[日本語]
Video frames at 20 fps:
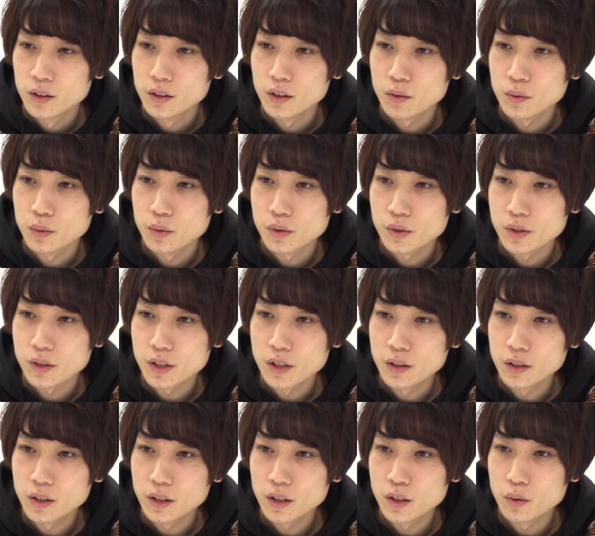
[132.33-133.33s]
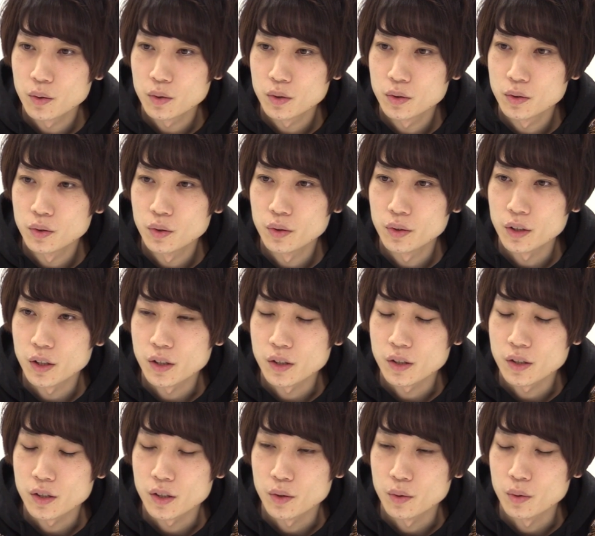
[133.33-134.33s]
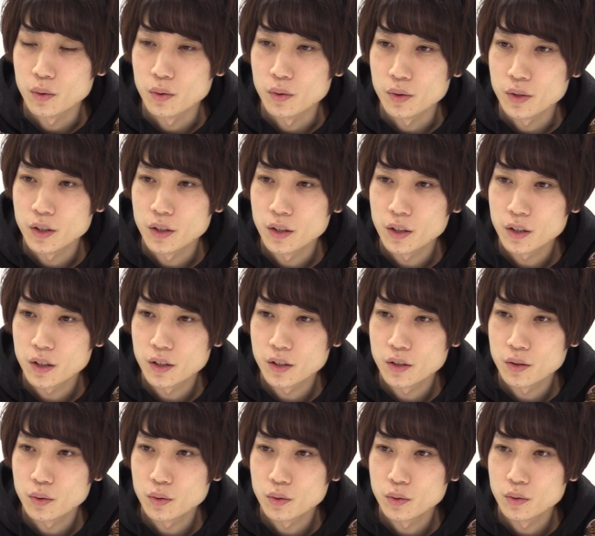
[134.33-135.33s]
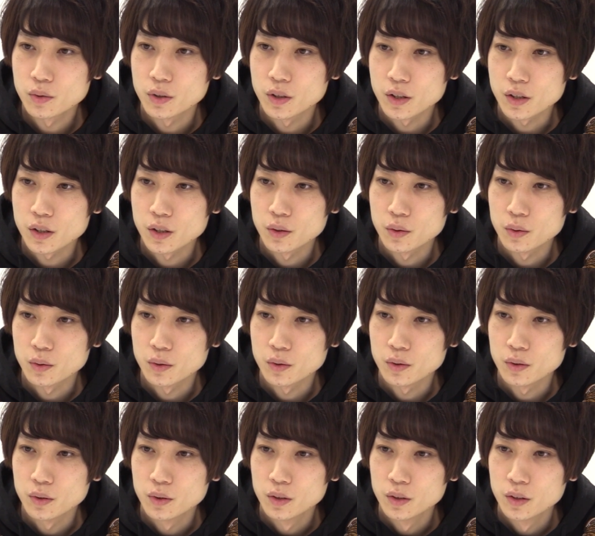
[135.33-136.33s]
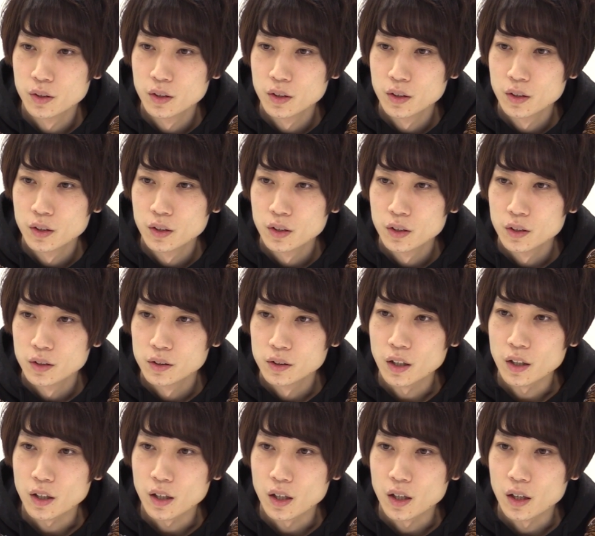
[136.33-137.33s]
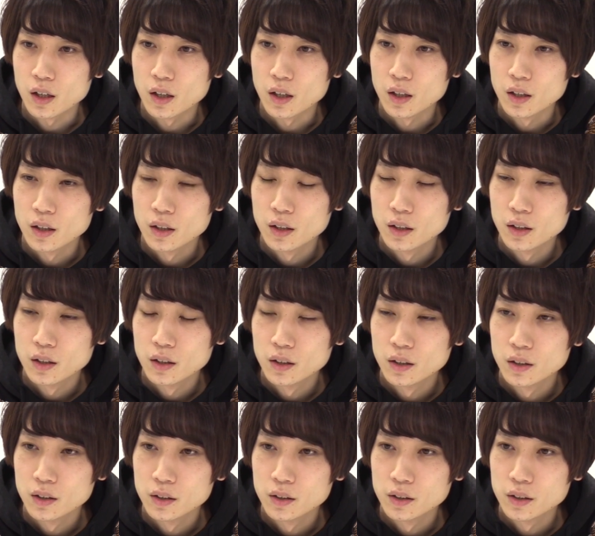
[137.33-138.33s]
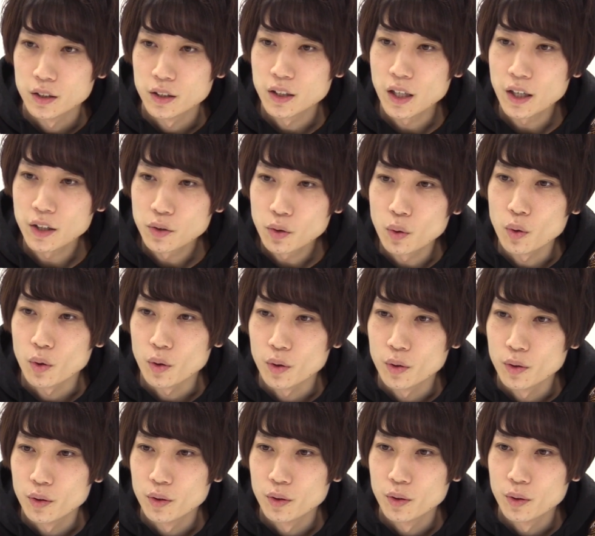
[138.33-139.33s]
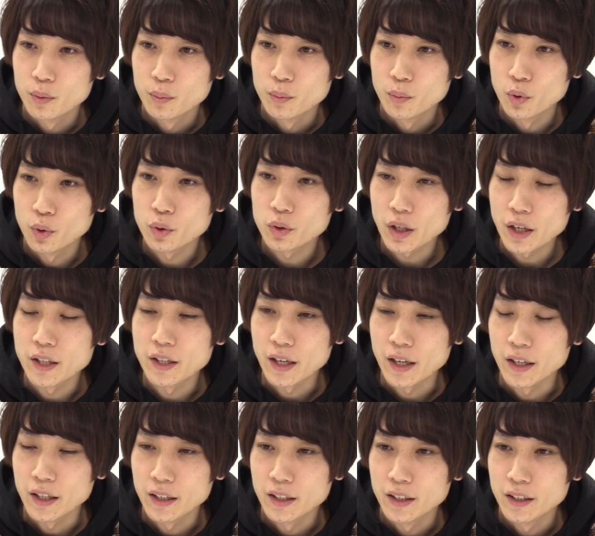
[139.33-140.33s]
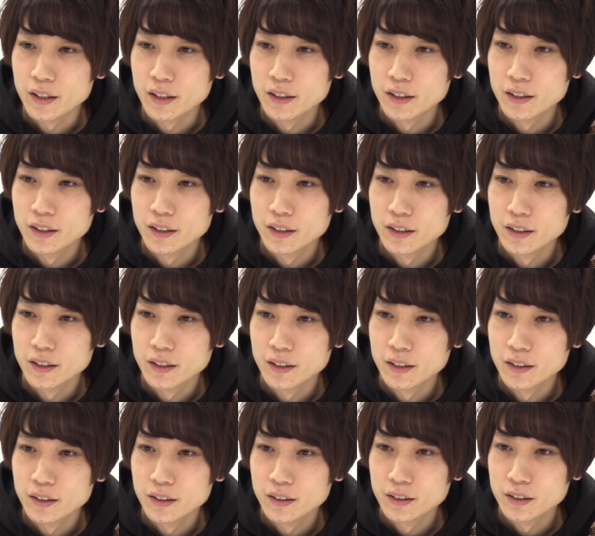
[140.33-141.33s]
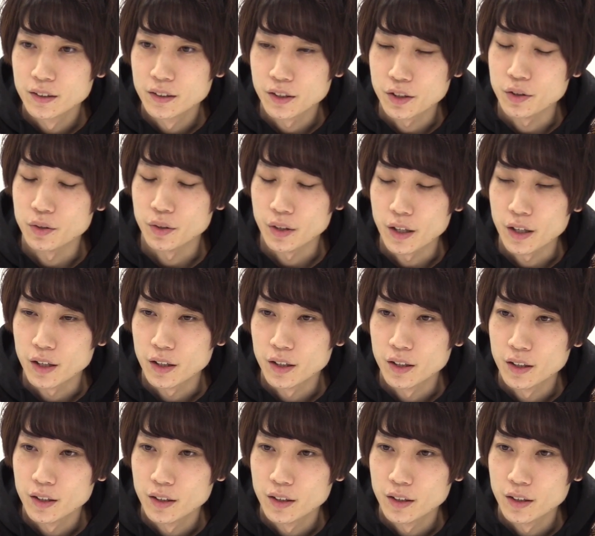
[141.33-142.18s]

でこの全摘ロックオンなんですけど全摘貫通ロックオンなんですけどなんか意外と物足りないですよね